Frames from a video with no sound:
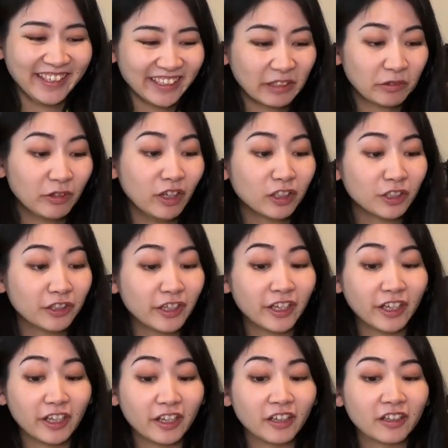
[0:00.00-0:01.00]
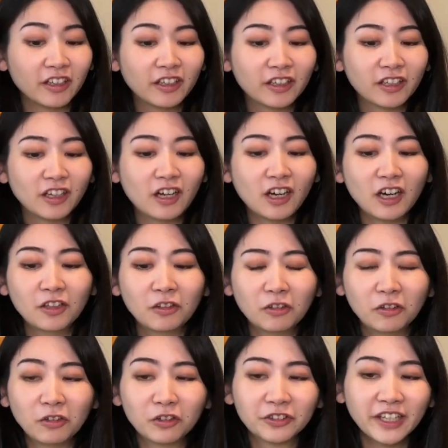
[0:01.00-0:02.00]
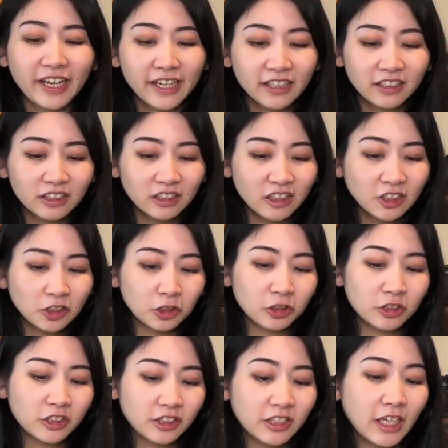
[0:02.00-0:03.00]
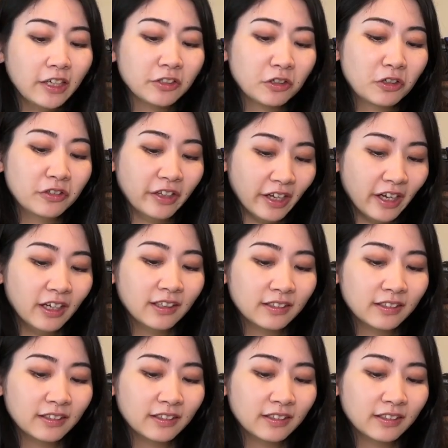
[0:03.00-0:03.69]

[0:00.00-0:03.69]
でもなんかね、あの第一印象と違うような、